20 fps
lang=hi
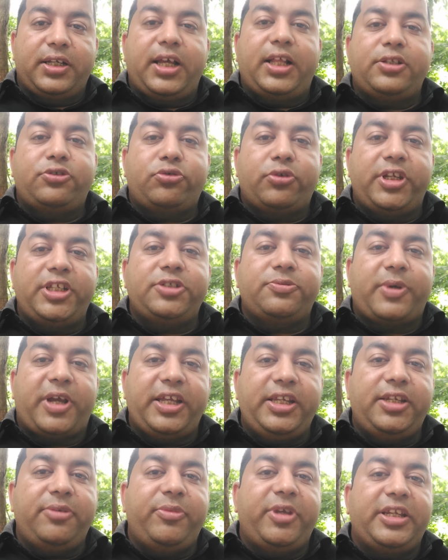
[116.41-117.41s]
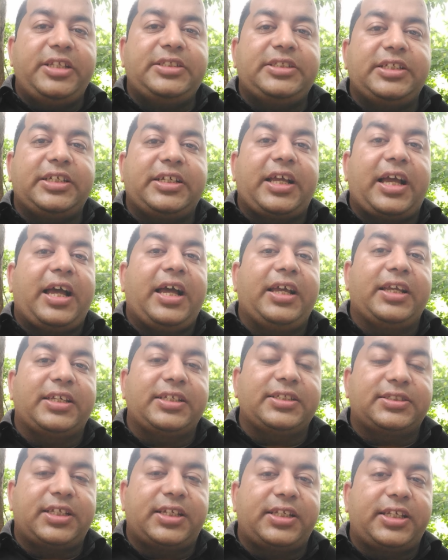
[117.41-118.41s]
कल सुरेश भाई ने मेरे से कहा
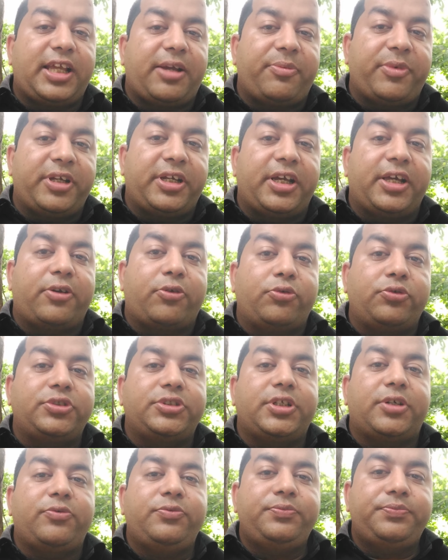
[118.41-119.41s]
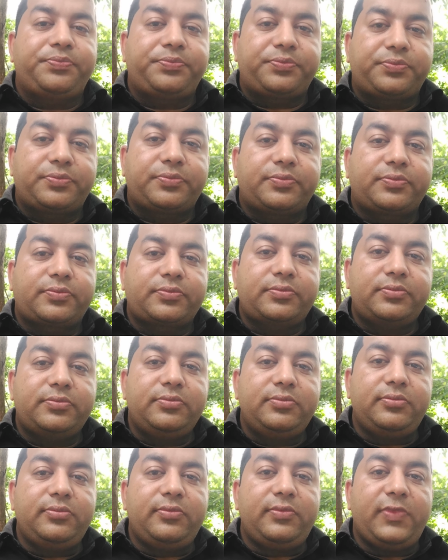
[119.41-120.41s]
कि सर क्या मैं घर रुक जाऊं
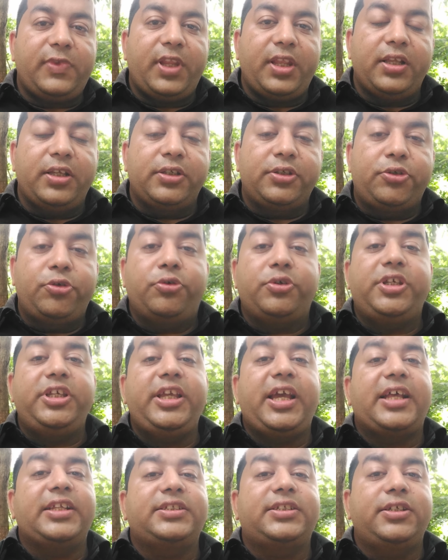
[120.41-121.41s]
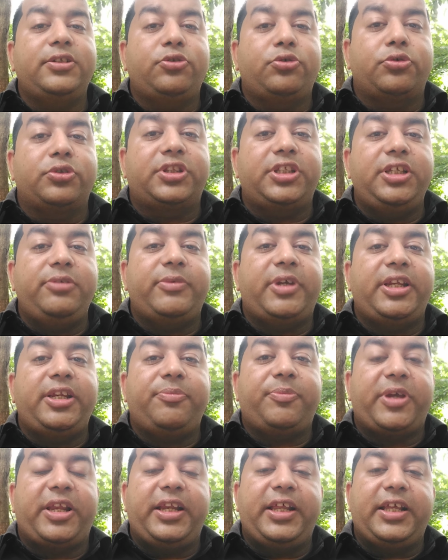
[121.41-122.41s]
क्योंकि आज के दो तीन महीने
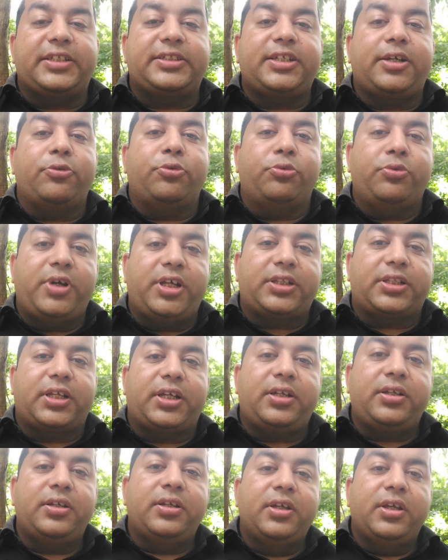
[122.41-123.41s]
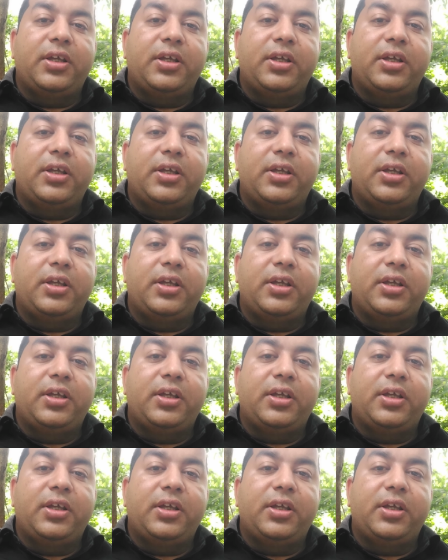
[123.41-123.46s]
पहले ऐसा हुआ था